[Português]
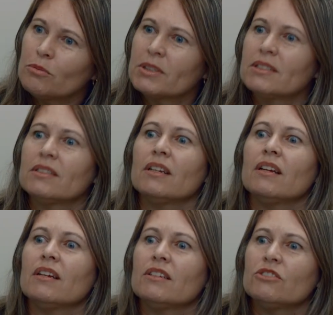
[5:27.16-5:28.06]
o
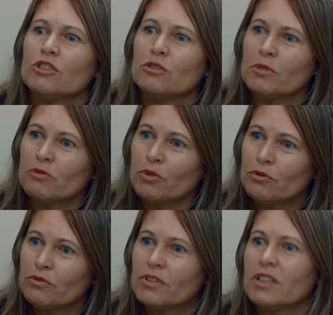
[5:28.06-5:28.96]
paciente, de me
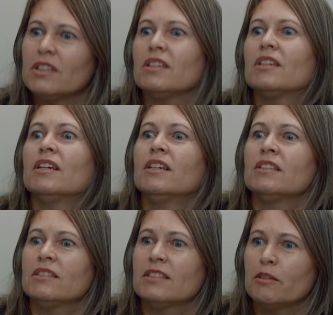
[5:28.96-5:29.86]
envolver,
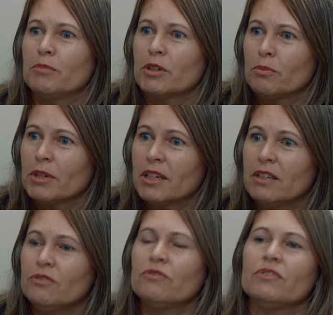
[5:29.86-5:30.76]
de saber como é que
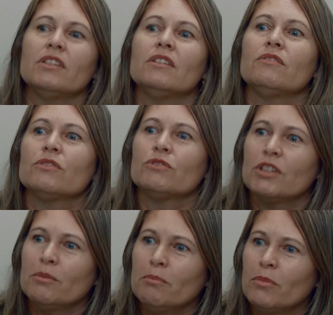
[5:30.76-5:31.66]
ele vive, onde
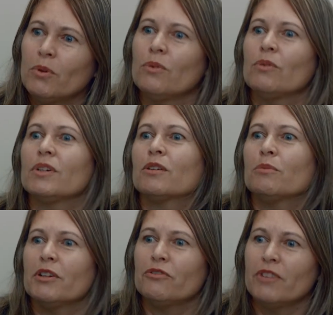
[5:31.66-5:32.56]
ele mora,
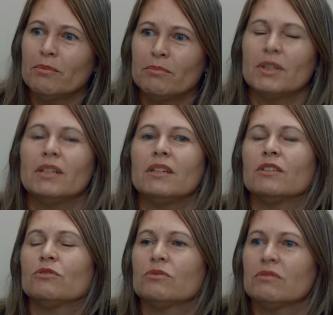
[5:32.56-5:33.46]
como é a
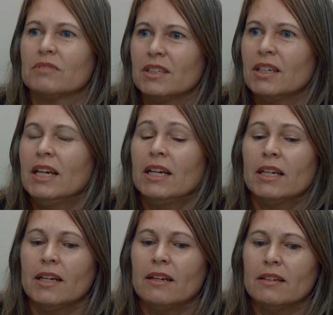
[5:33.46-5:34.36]
família, né?
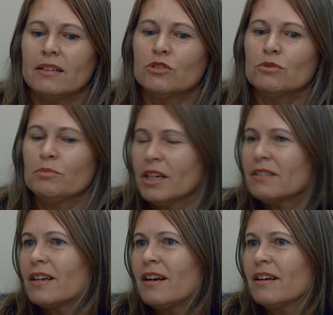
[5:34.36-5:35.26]
É, isso me
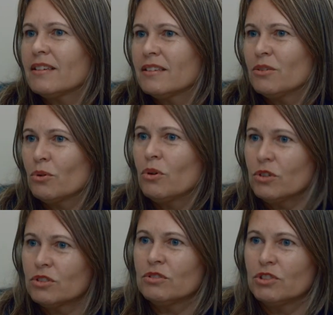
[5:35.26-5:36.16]
atrai, eu
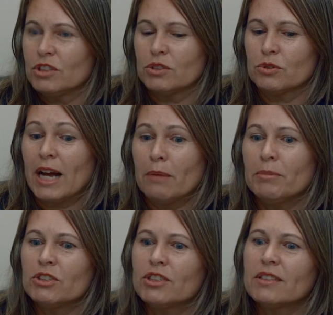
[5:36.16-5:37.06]
gosto disso. A
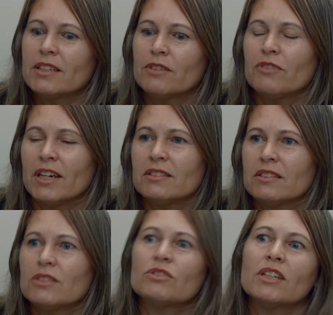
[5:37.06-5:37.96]
pediatria faz
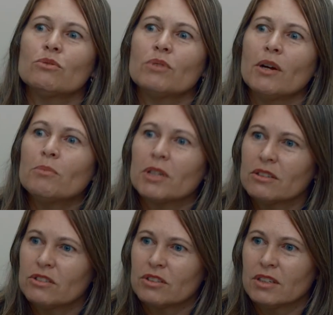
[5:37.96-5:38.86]
isso
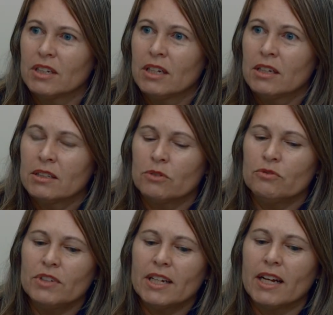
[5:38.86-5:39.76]
naturalmente.
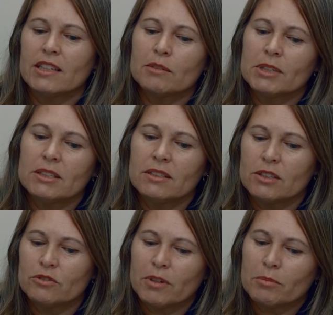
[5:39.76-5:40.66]
Então, ficar na
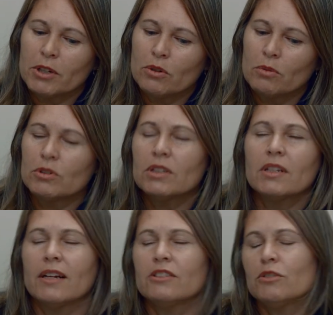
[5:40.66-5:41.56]
medicina de família e
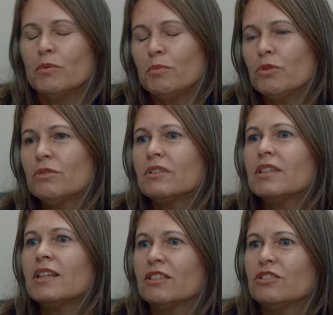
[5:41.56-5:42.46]
comunidade é uma
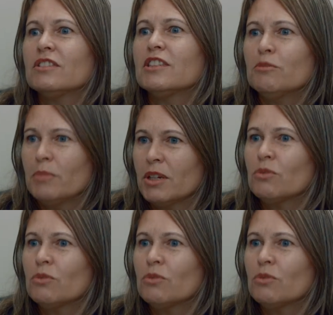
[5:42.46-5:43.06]
oportunidade de também